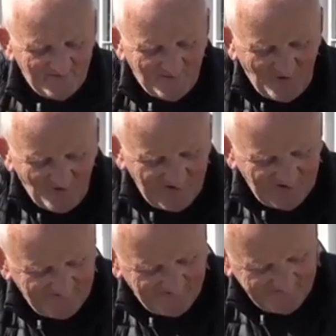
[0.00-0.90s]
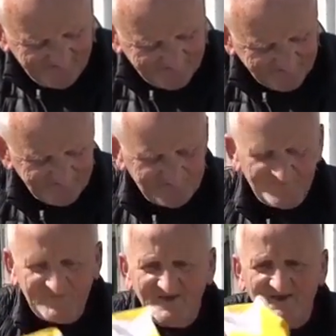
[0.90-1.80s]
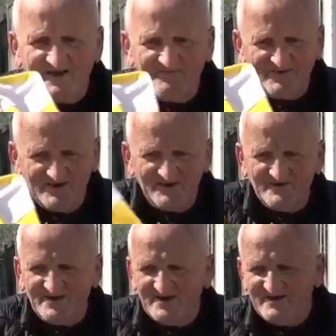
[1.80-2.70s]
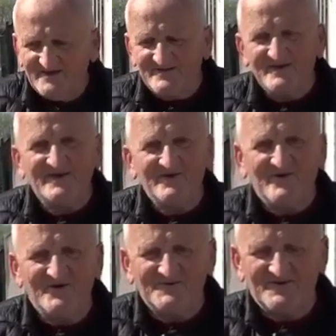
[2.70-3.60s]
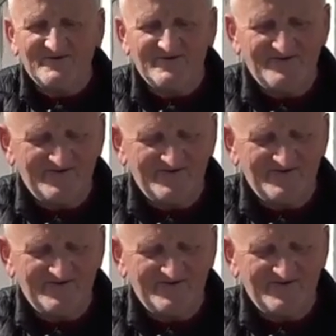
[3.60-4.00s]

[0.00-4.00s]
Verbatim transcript: Poi il cappellino delle, delle cose,